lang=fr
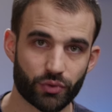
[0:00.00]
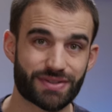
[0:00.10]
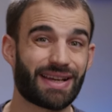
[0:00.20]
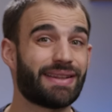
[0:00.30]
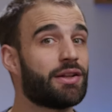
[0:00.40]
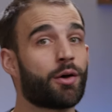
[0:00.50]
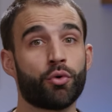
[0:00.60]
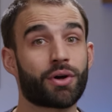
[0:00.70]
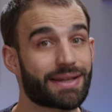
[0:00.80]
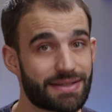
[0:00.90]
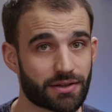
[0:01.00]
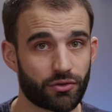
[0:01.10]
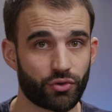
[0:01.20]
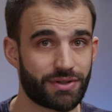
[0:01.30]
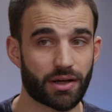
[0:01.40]
Donc c'est un énorme risque
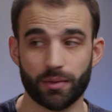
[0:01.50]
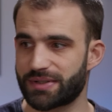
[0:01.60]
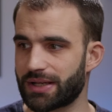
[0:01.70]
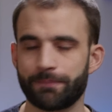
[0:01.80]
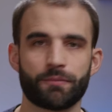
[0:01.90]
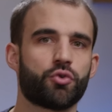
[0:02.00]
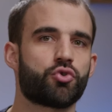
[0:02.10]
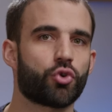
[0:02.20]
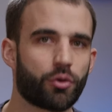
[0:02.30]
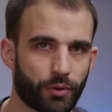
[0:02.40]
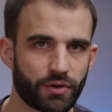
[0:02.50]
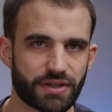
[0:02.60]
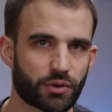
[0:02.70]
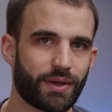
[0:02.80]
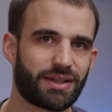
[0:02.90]
de dire comme ça je reprends le
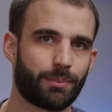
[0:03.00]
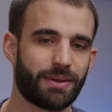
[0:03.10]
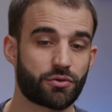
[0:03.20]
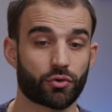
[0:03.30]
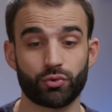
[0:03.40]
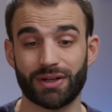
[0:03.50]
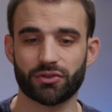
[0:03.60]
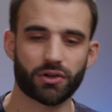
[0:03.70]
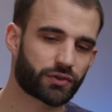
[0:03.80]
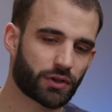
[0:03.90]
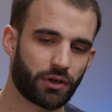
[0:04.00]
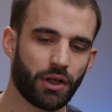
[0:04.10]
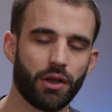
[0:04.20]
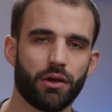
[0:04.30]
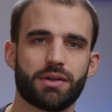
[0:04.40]
circuit ATP, surtout à 30 ans,
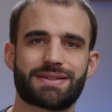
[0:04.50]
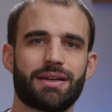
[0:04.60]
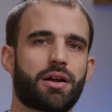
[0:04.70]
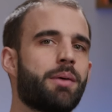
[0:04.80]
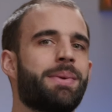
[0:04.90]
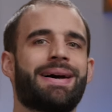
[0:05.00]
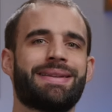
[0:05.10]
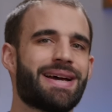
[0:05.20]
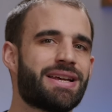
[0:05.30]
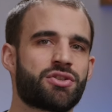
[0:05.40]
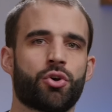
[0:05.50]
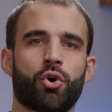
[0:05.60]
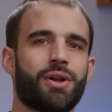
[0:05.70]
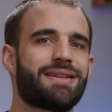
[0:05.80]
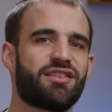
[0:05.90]
euh, ce qui est quand même un âge
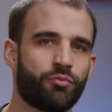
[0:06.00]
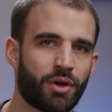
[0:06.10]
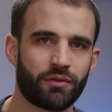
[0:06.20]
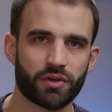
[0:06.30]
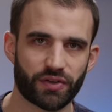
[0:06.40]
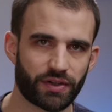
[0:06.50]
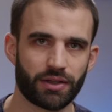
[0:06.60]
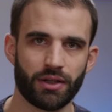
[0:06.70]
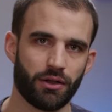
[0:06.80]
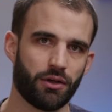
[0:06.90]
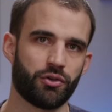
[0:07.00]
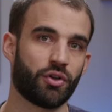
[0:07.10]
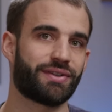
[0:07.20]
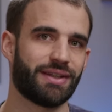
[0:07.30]
relativement avancé euh, dans le